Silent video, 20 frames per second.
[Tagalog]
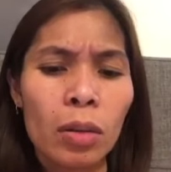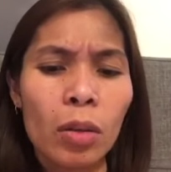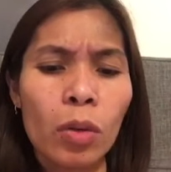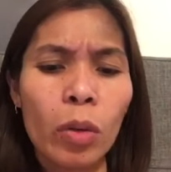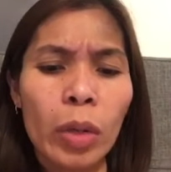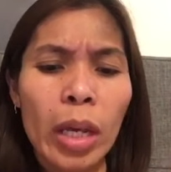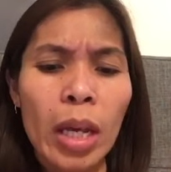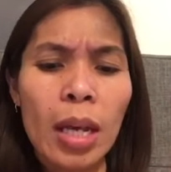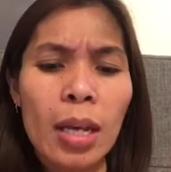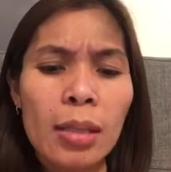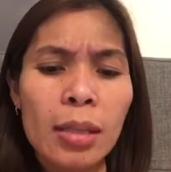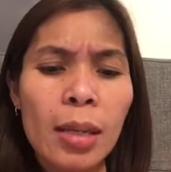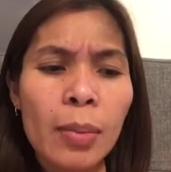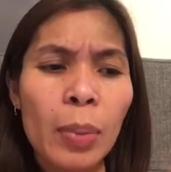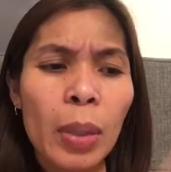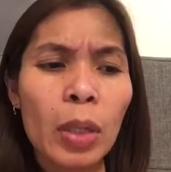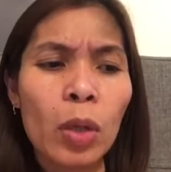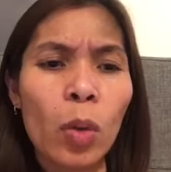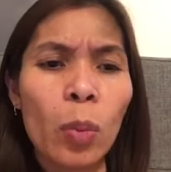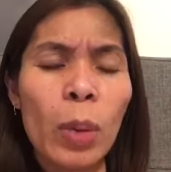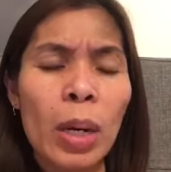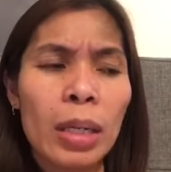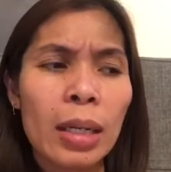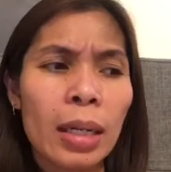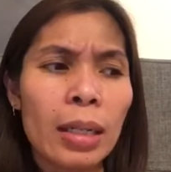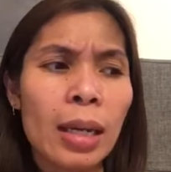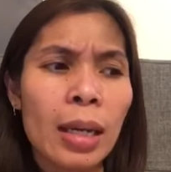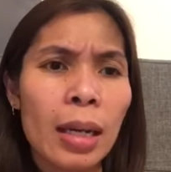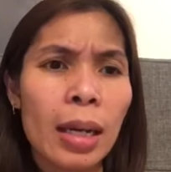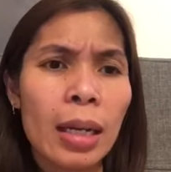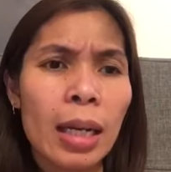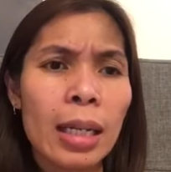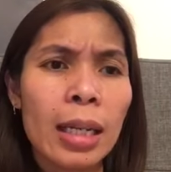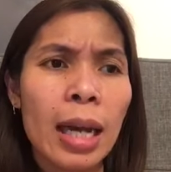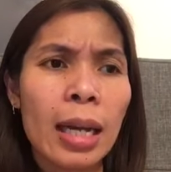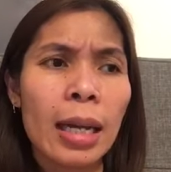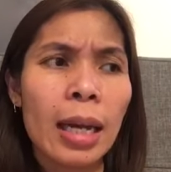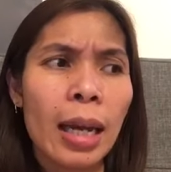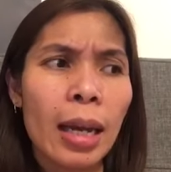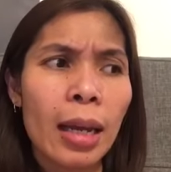kung iisipin ko pang dagdag,
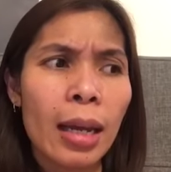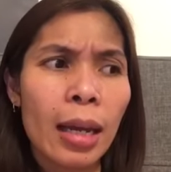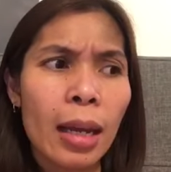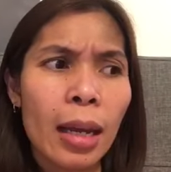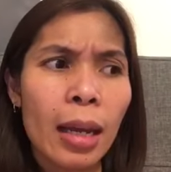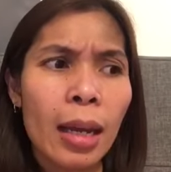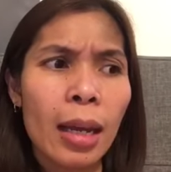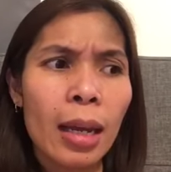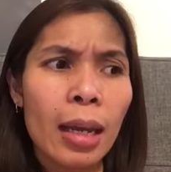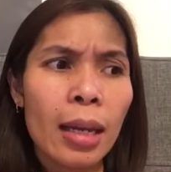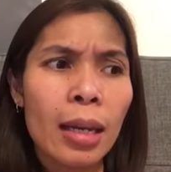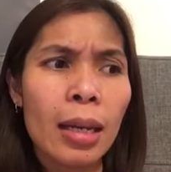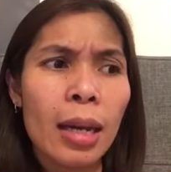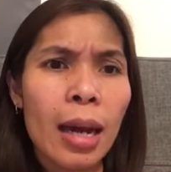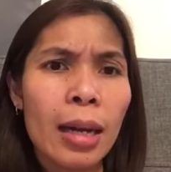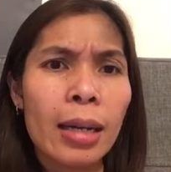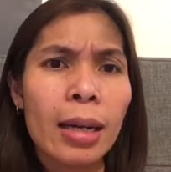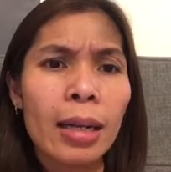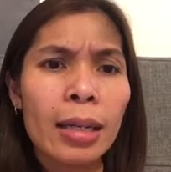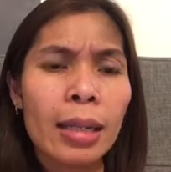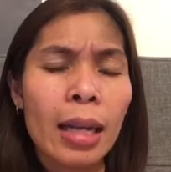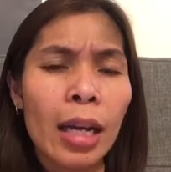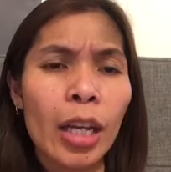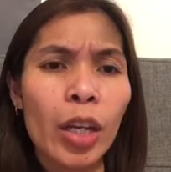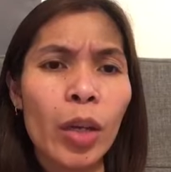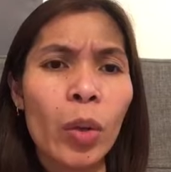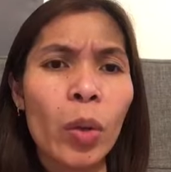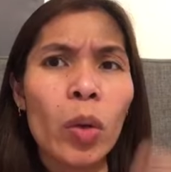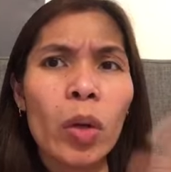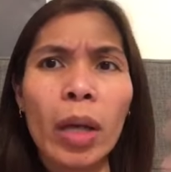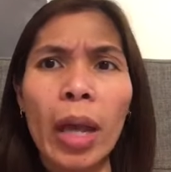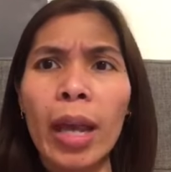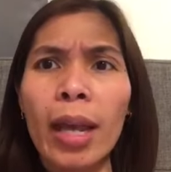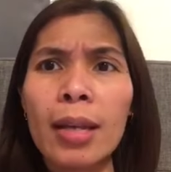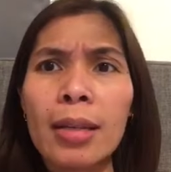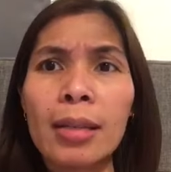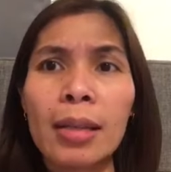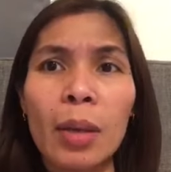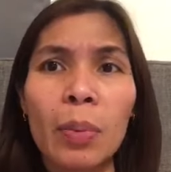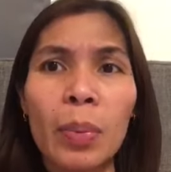ida, idadagdag yung
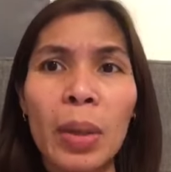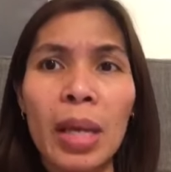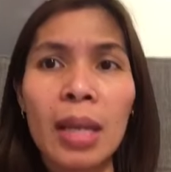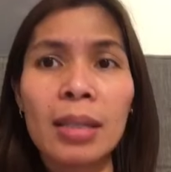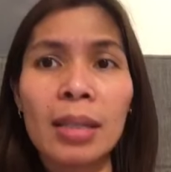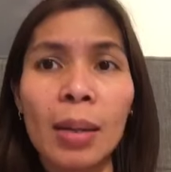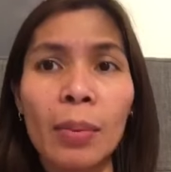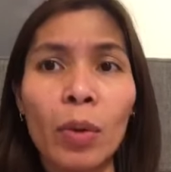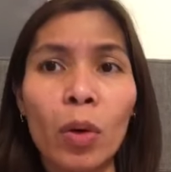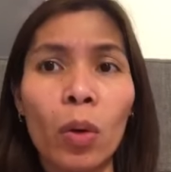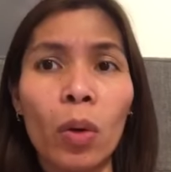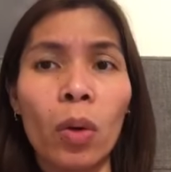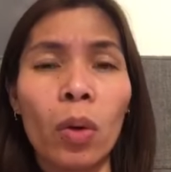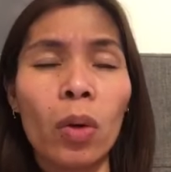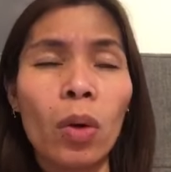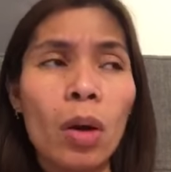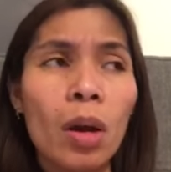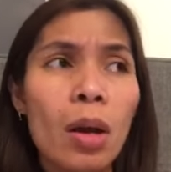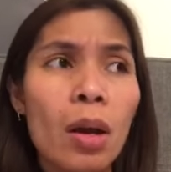ASAP exam ko,